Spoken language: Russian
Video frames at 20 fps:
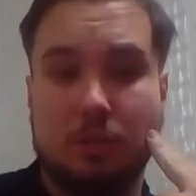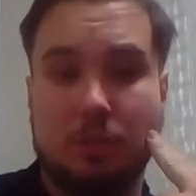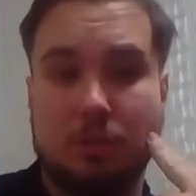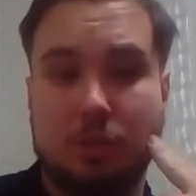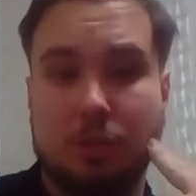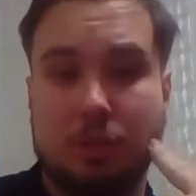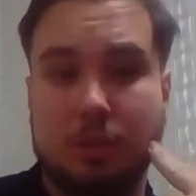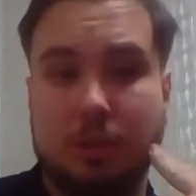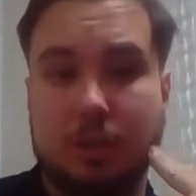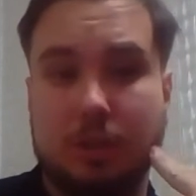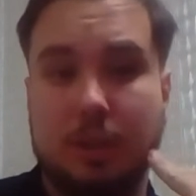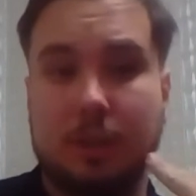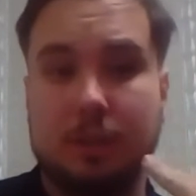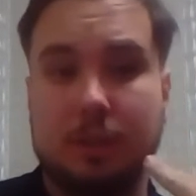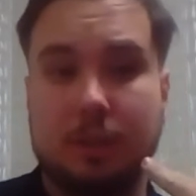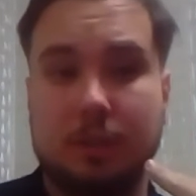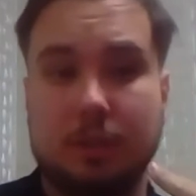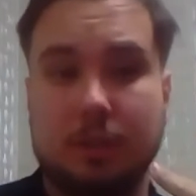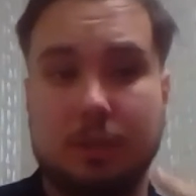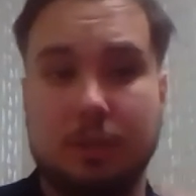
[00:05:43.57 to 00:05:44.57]
Очень
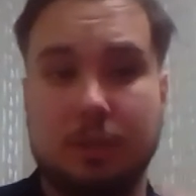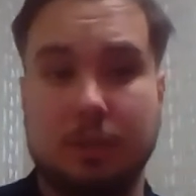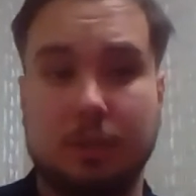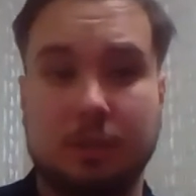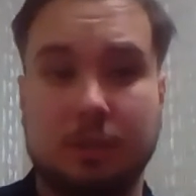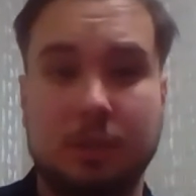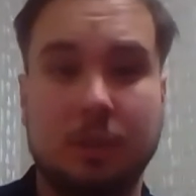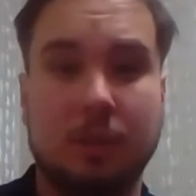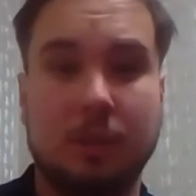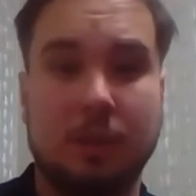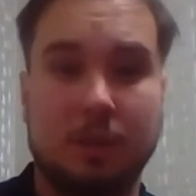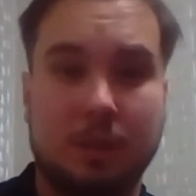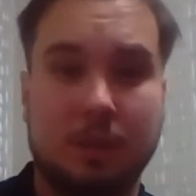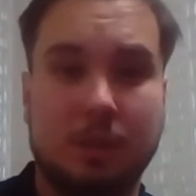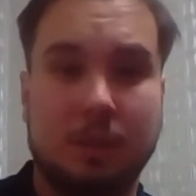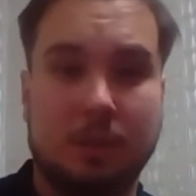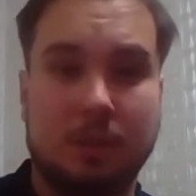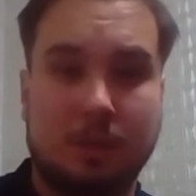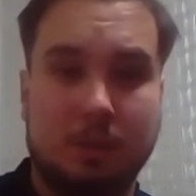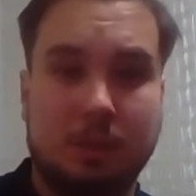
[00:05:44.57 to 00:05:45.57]
интересный
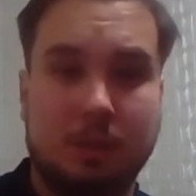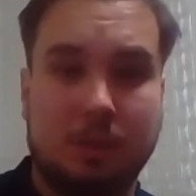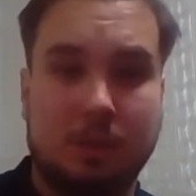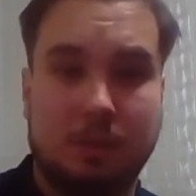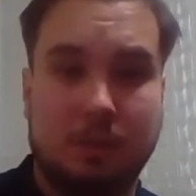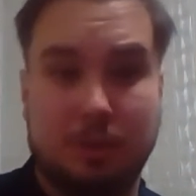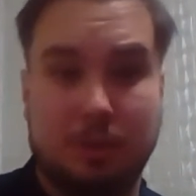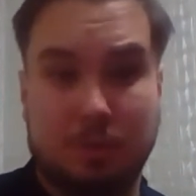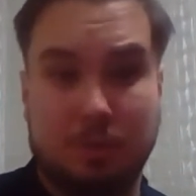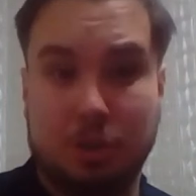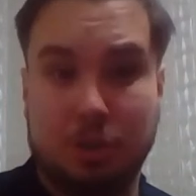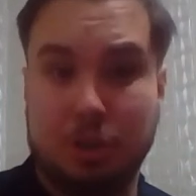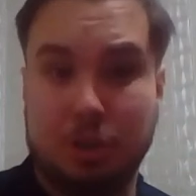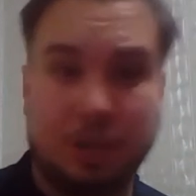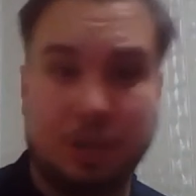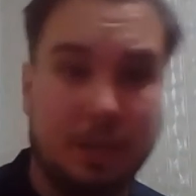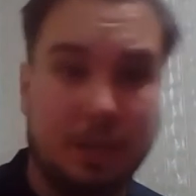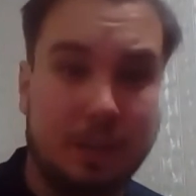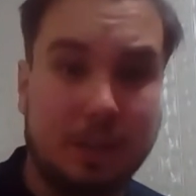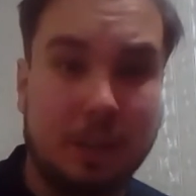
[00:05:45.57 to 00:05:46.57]
и
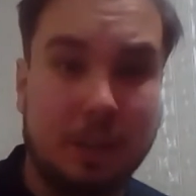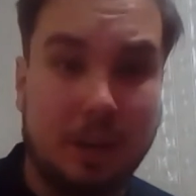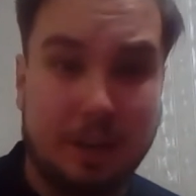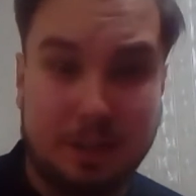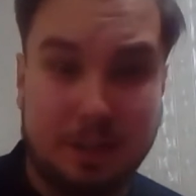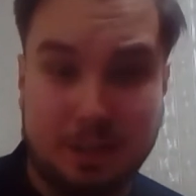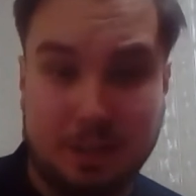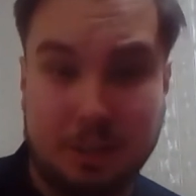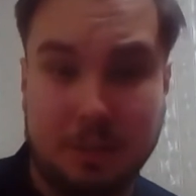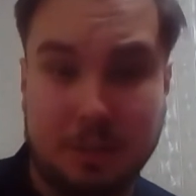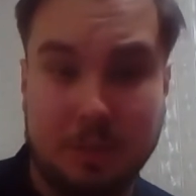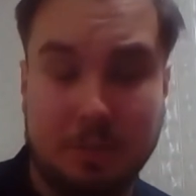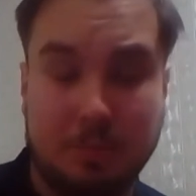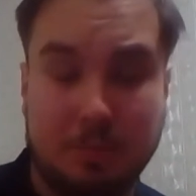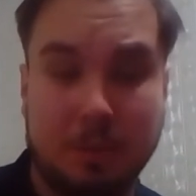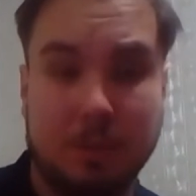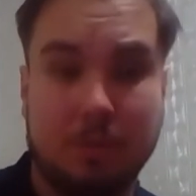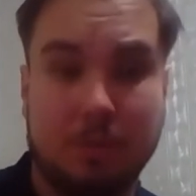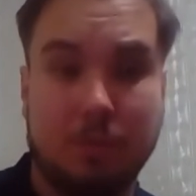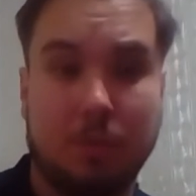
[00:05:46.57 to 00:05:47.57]
очень оригинальный
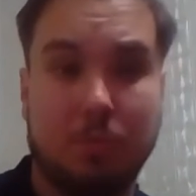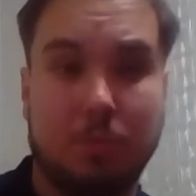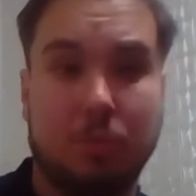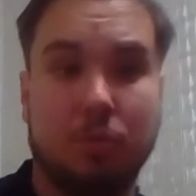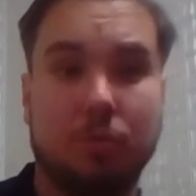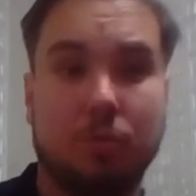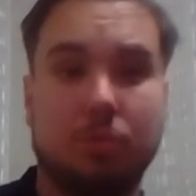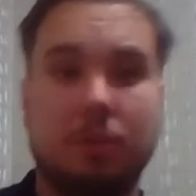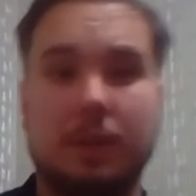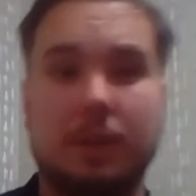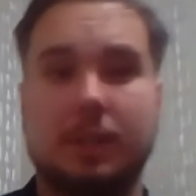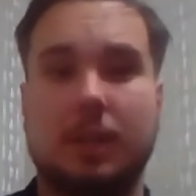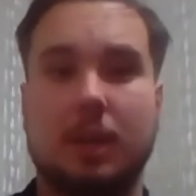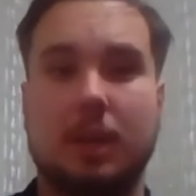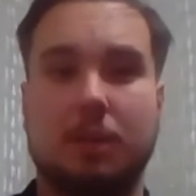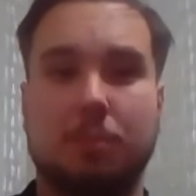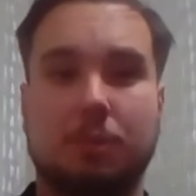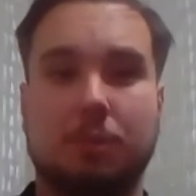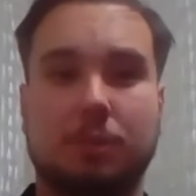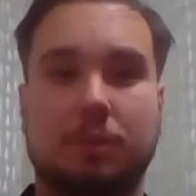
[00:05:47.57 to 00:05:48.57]
по-своему. Ну а
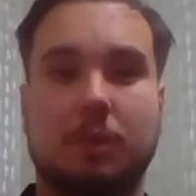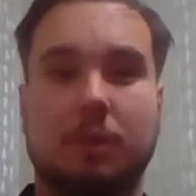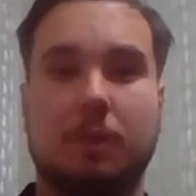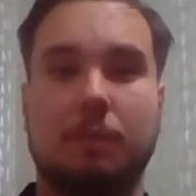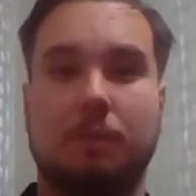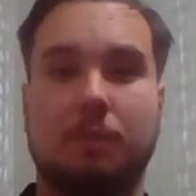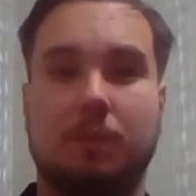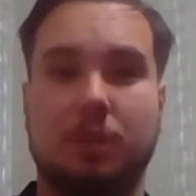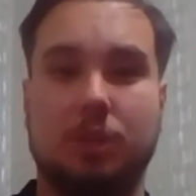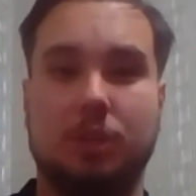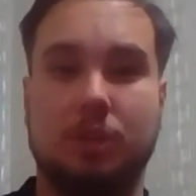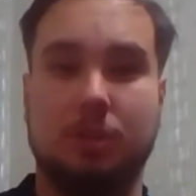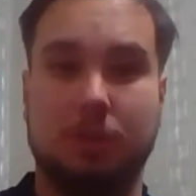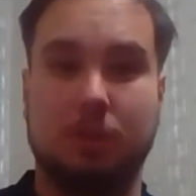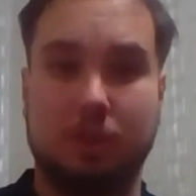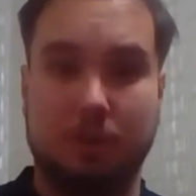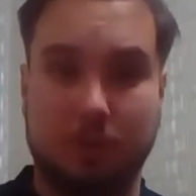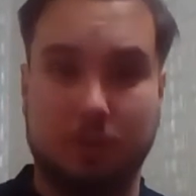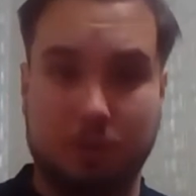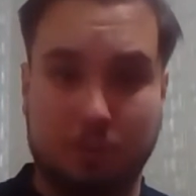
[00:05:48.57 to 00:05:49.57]
так был с вами ваш
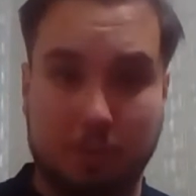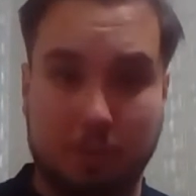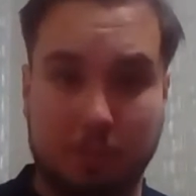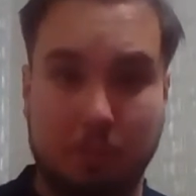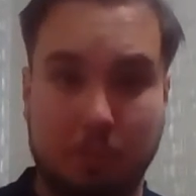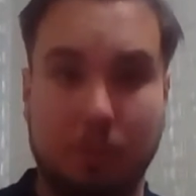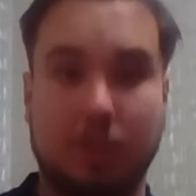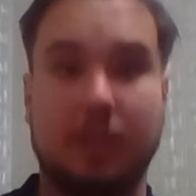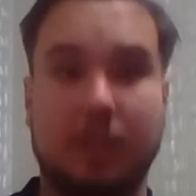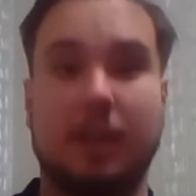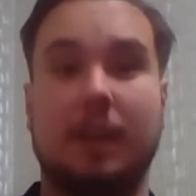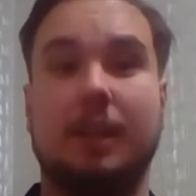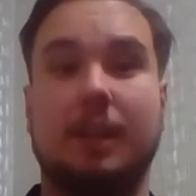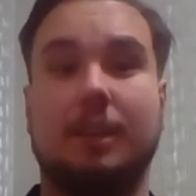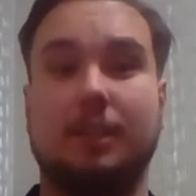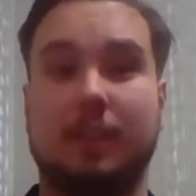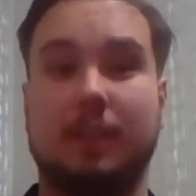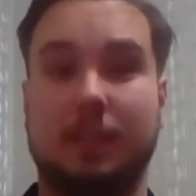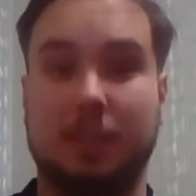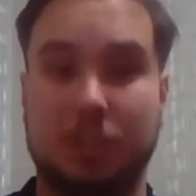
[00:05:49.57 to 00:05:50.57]
любимый блогер
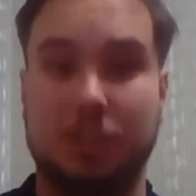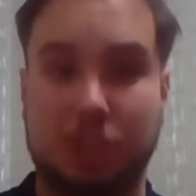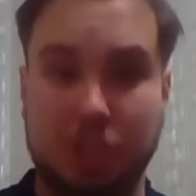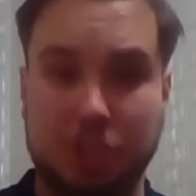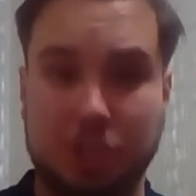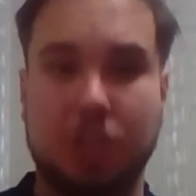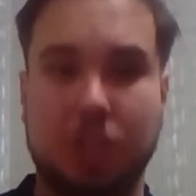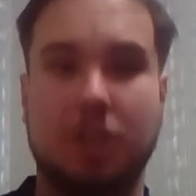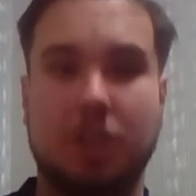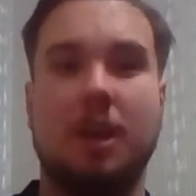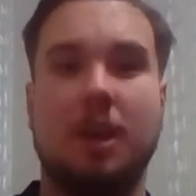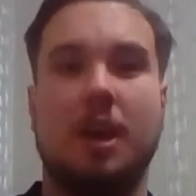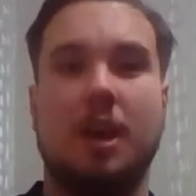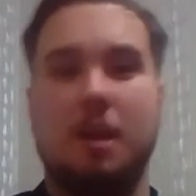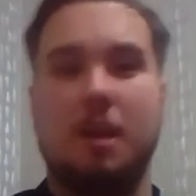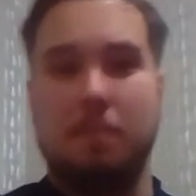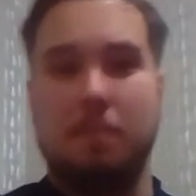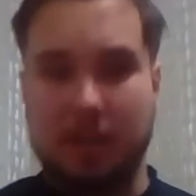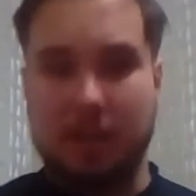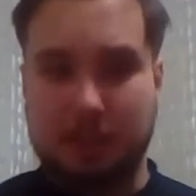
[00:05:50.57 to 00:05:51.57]
Александр Чиш.
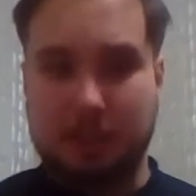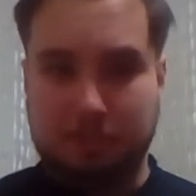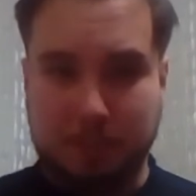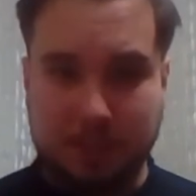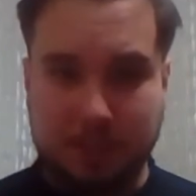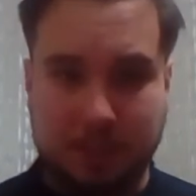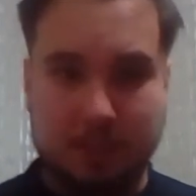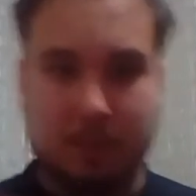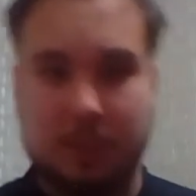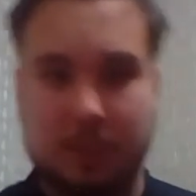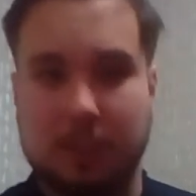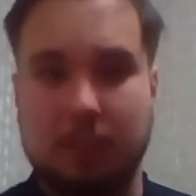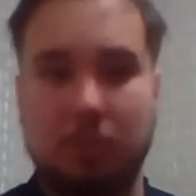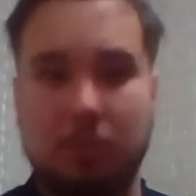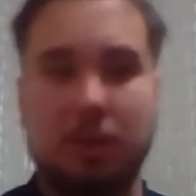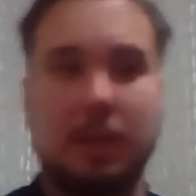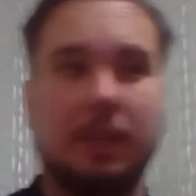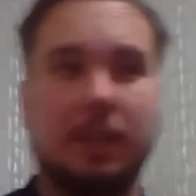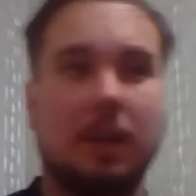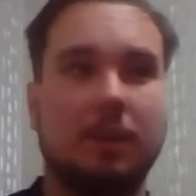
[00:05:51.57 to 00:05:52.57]
Подписывайся на
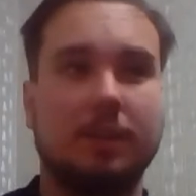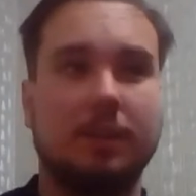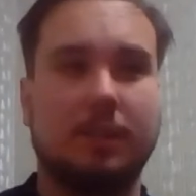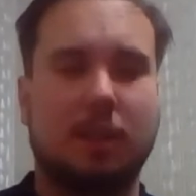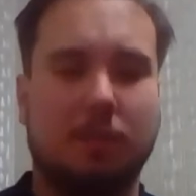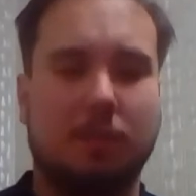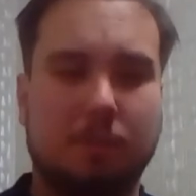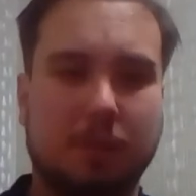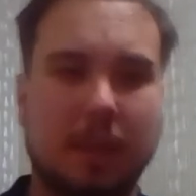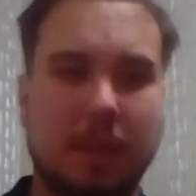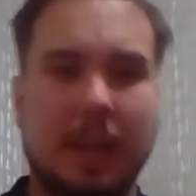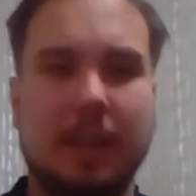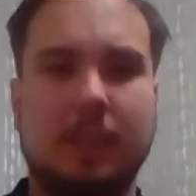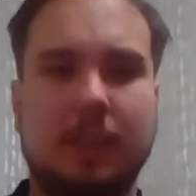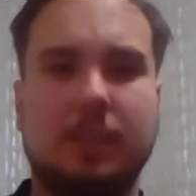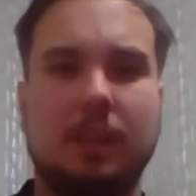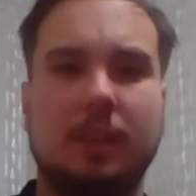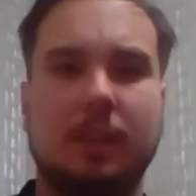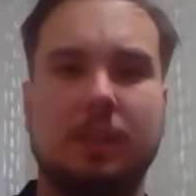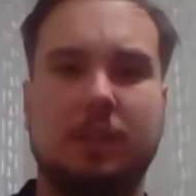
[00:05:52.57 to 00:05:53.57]
мой канал, ставь
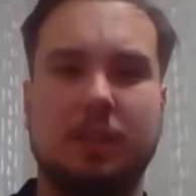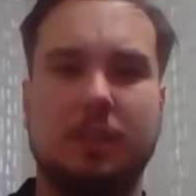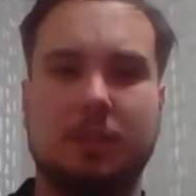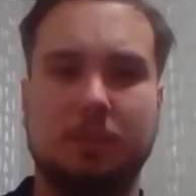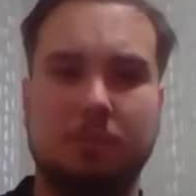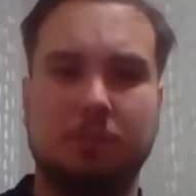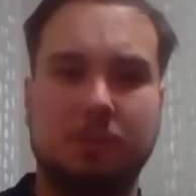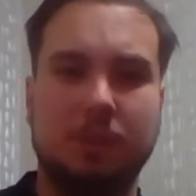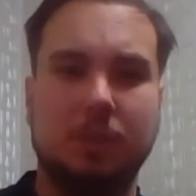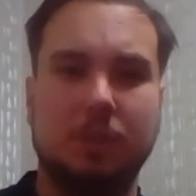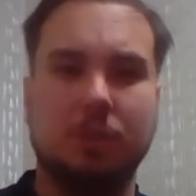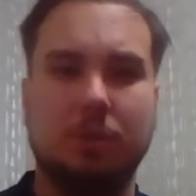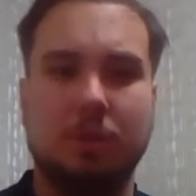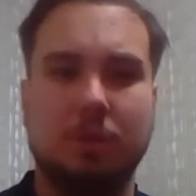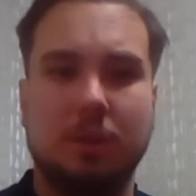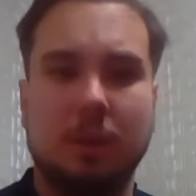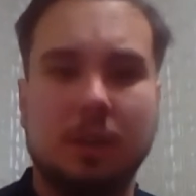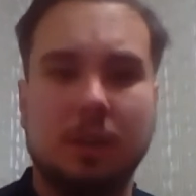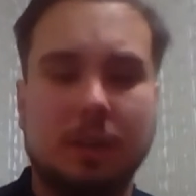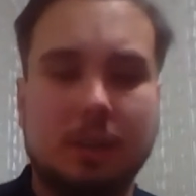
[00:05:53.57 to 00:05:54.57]
лайк, делись этим
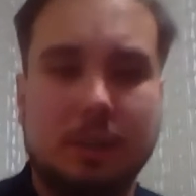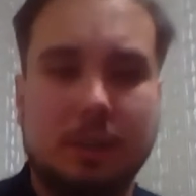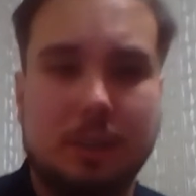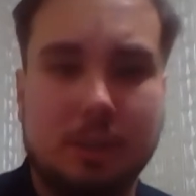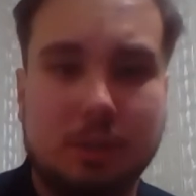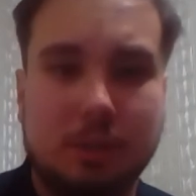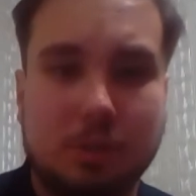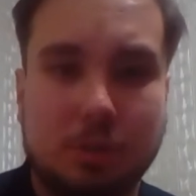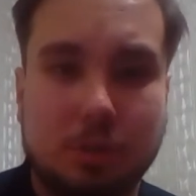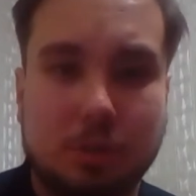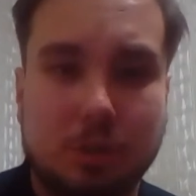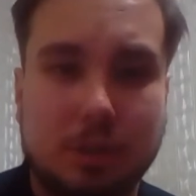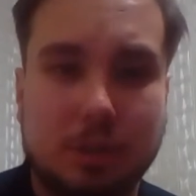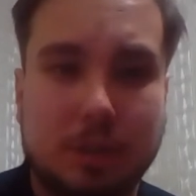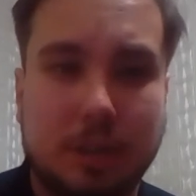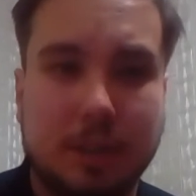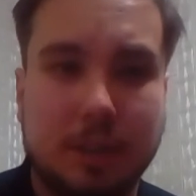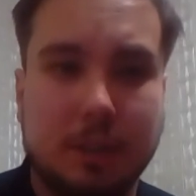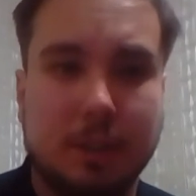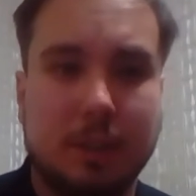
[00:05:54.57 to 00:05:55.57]
видео, если тоже
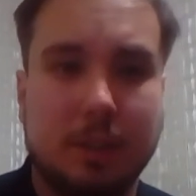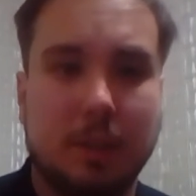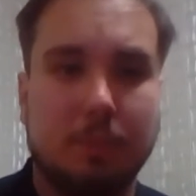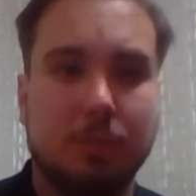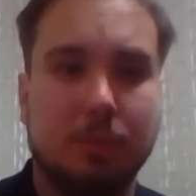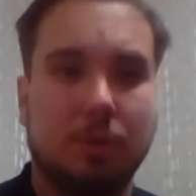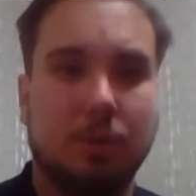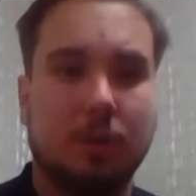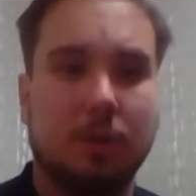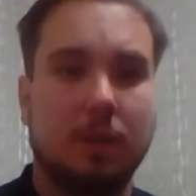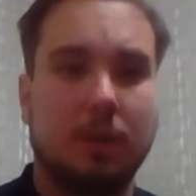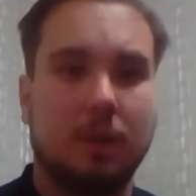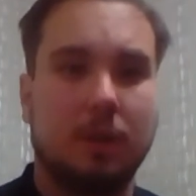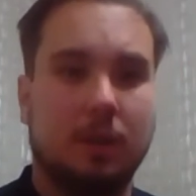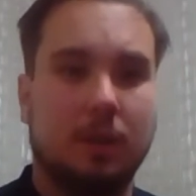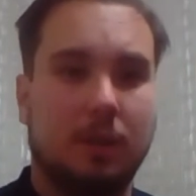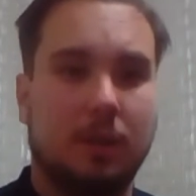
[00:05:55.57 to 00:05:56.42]
интересен этот обзор.